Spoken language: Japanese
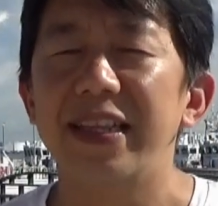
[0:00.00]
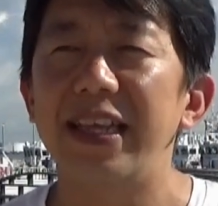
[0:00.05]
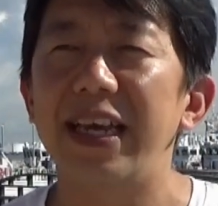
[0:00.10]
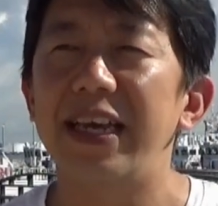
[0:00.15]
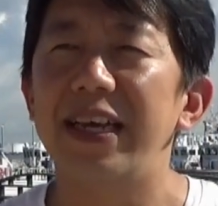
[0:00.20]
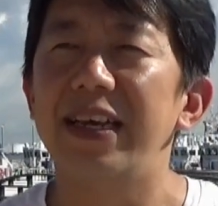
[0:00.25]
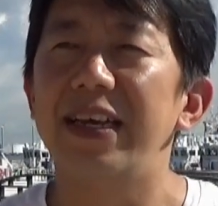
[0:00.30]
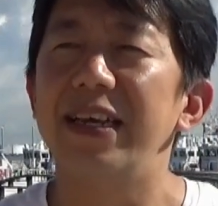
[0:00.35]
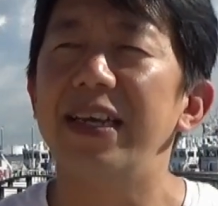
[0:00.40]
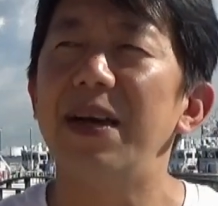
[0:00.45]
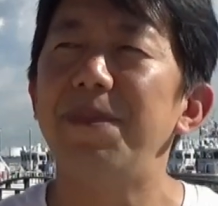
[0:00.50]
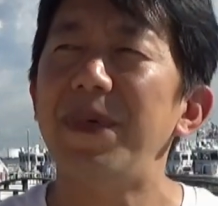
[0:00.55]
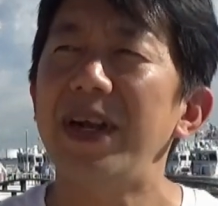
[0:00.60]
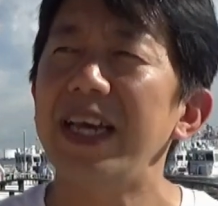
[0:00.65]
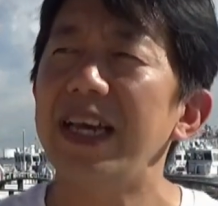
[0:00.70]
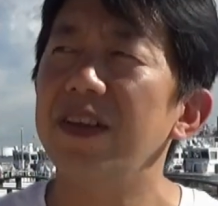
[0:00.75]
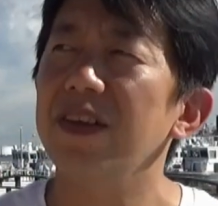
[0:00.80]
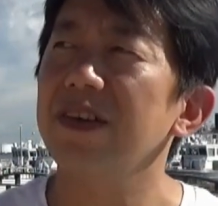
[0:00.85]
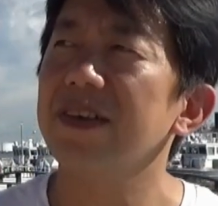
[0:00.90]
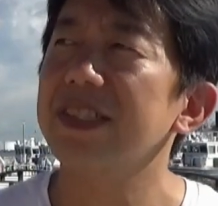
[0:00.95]
でやっぱ
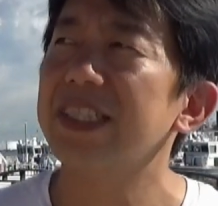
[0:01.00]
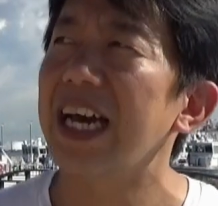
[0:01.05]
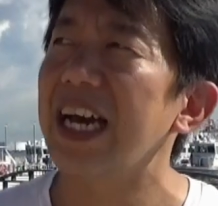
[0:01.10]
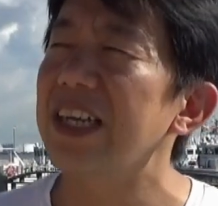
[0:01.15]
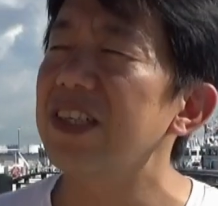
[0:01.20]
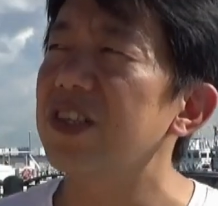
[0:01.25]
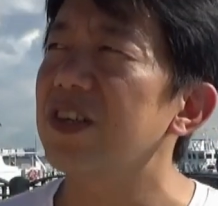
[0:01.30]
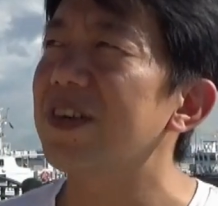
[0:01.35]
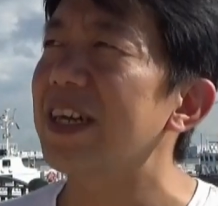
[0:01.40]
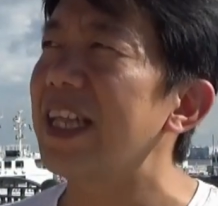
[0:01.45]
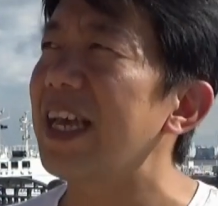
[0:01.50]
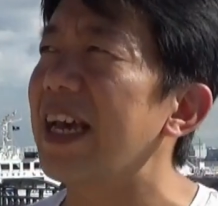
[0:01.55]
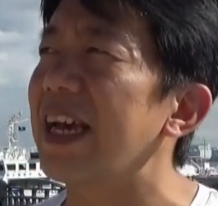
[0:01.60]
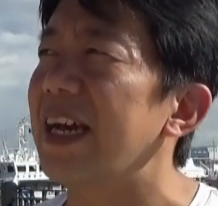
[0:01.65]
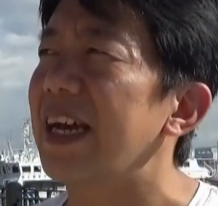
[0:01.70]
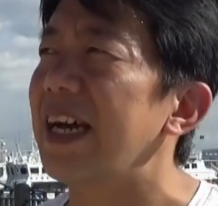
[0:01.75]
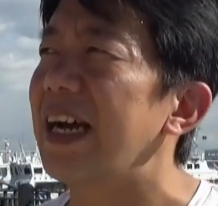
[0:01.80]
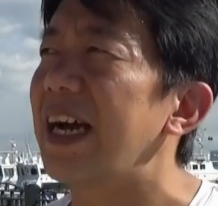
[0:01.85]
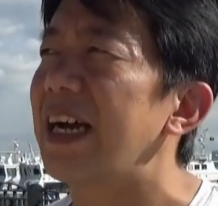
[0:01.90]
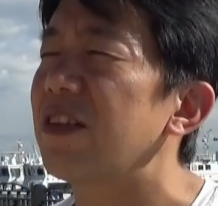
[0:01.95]
り最初は
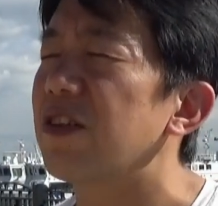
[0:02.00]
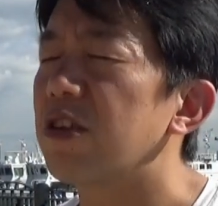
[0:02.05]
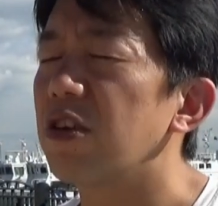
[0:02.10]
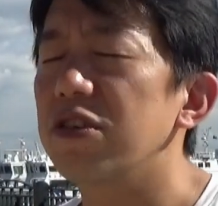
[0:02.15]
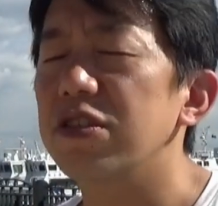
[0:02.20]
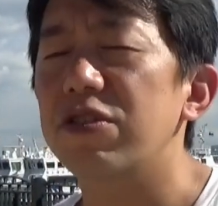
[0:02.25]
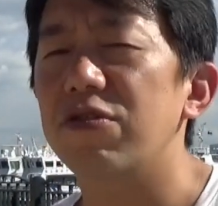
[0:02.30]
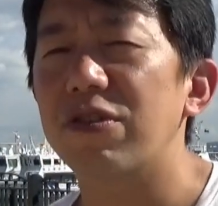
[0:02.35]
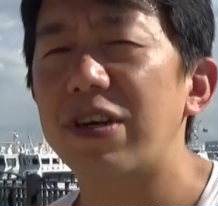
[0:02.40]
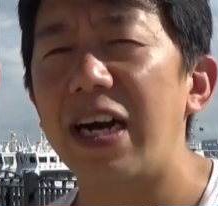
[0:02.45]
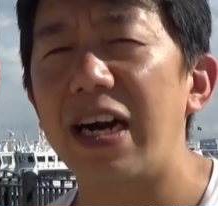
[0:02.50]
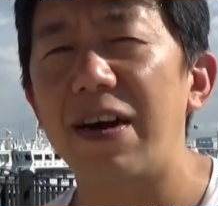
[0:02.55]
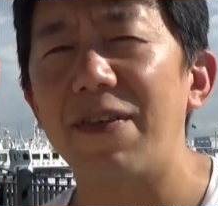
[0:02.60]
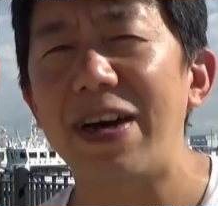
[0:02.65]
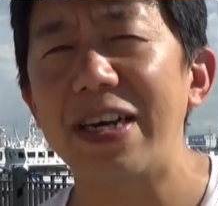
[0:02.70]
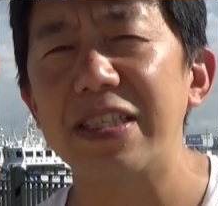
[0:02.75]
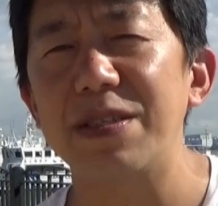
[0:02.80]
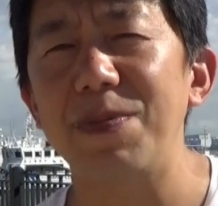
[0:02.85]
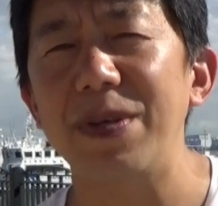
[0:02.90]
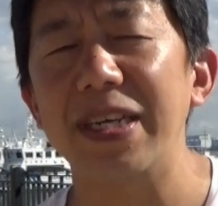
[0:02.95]
ねトスとか
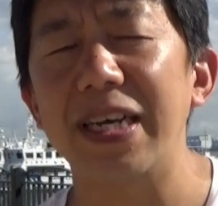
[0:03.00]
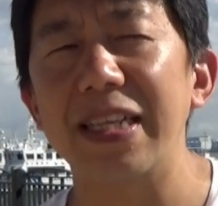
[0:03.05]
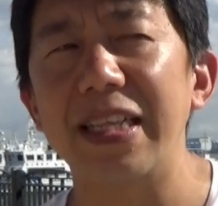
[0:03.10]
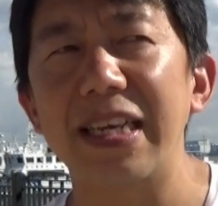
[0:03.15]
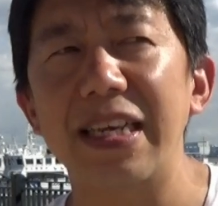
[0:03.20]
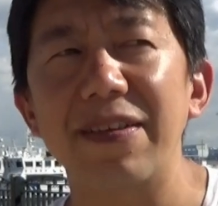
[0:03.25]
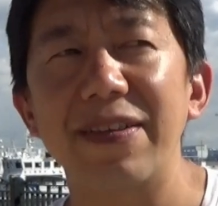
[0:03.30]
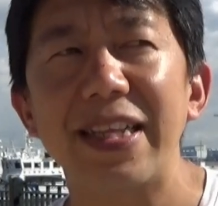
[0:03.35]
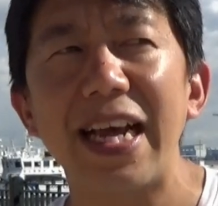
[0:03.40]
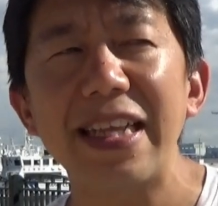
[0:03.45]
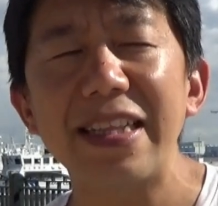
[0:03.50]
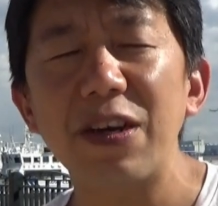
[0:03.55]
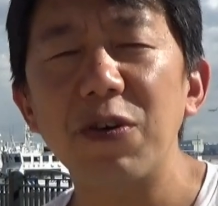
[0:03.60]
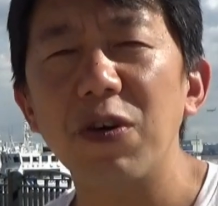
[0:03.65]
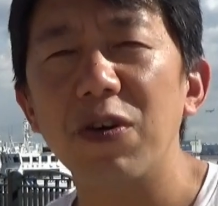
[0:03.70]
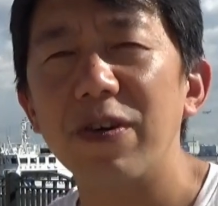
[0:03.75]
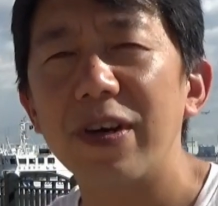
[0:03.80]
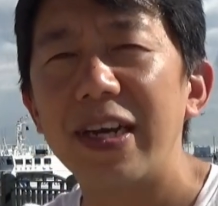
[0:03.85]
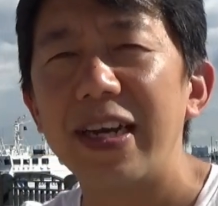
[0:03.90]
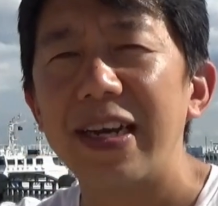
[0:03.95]
ワンスピンができるんで、だんだん
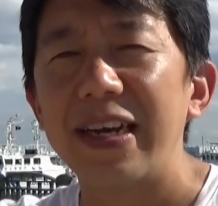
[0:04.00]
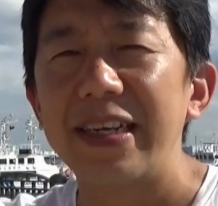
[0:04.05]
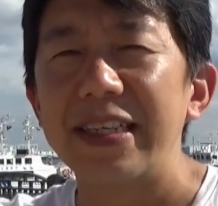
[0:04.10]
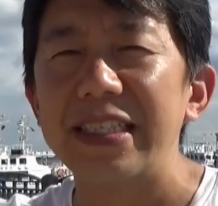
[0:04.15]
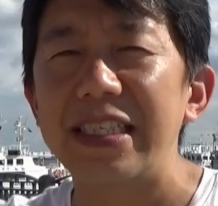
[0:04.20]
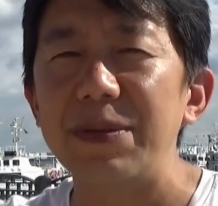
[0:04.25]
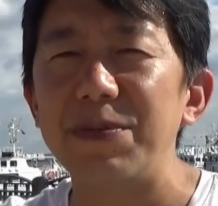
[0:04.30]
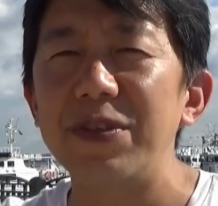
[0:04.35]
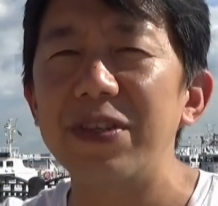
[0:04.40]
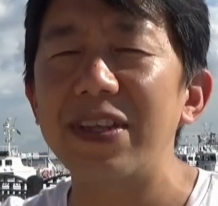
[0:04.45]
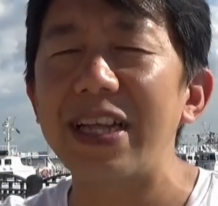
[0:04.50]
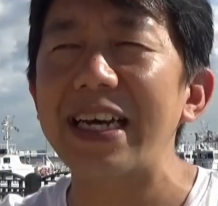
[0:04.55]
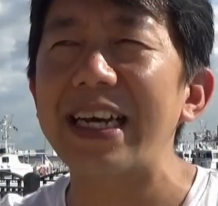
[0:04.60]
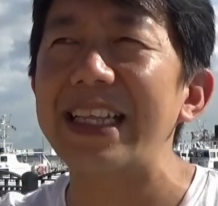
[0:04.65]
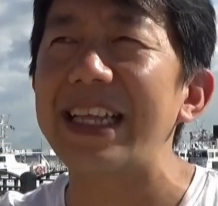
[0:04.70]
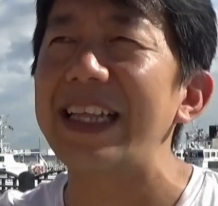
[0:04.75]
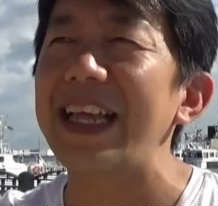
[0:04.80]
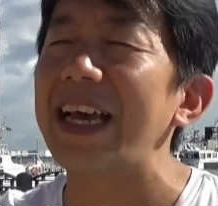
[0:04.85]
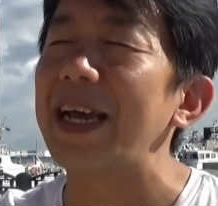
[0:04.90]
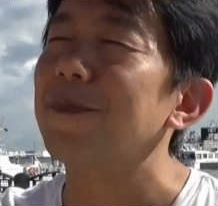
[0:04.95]
こう自分の
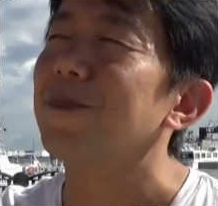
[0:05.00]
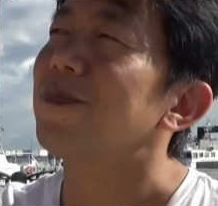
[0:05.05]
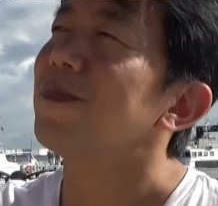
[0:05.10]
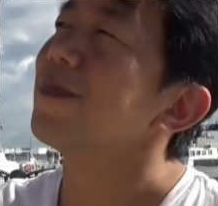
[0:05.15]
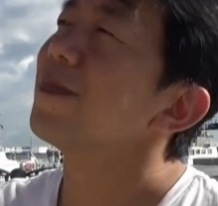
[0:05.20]
中でね